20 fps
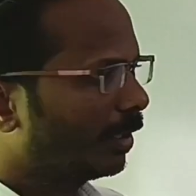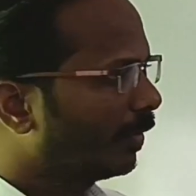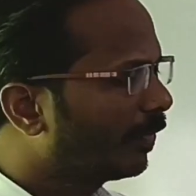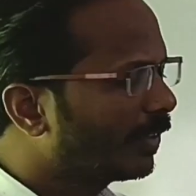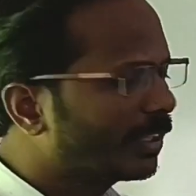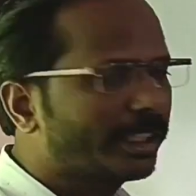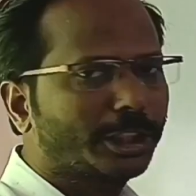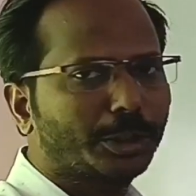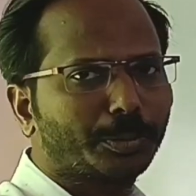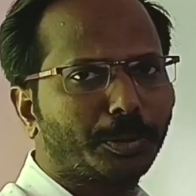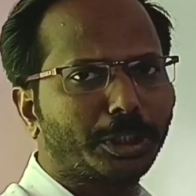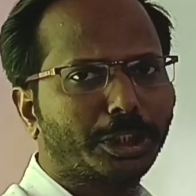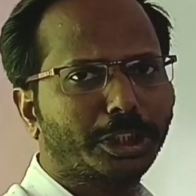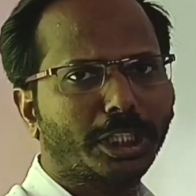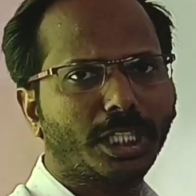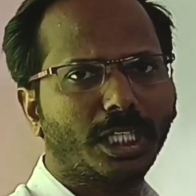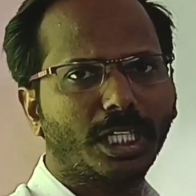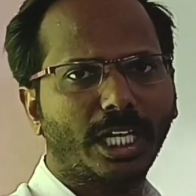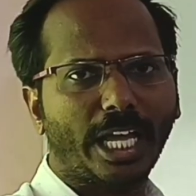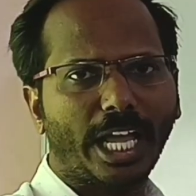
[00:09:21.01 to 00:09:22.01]
విత్
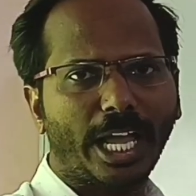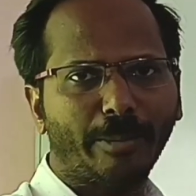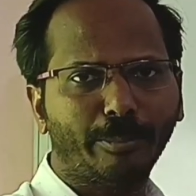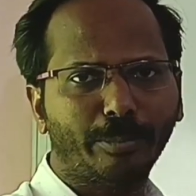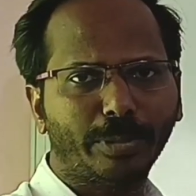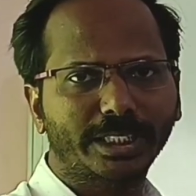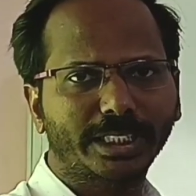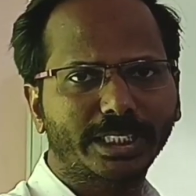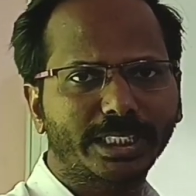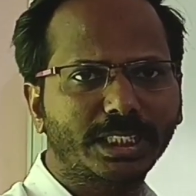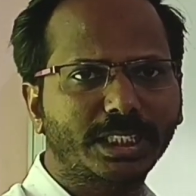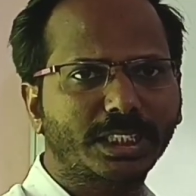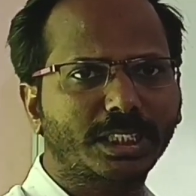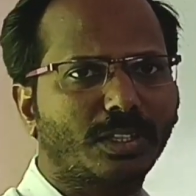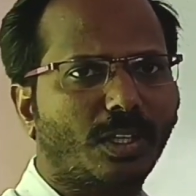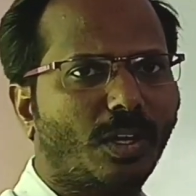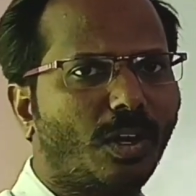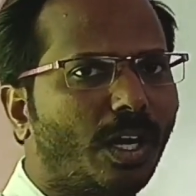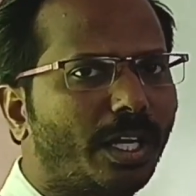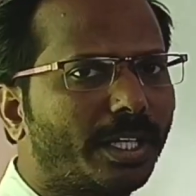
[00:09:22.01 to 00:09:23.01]
స్పెషల్ ఎంపసిస్
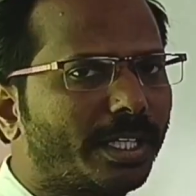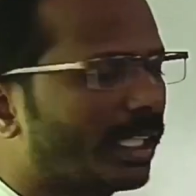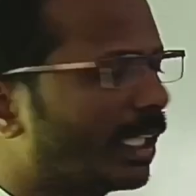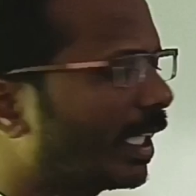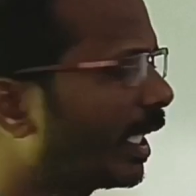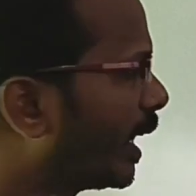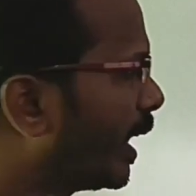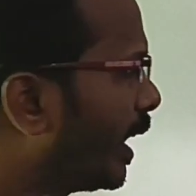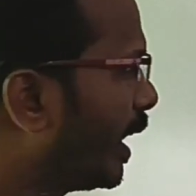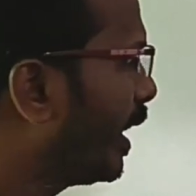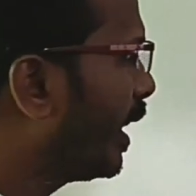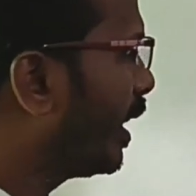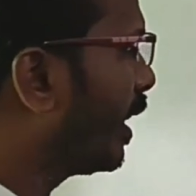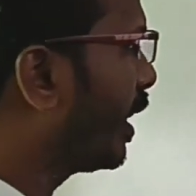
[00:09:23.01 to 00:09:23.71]
ఆన్ ఇండియన్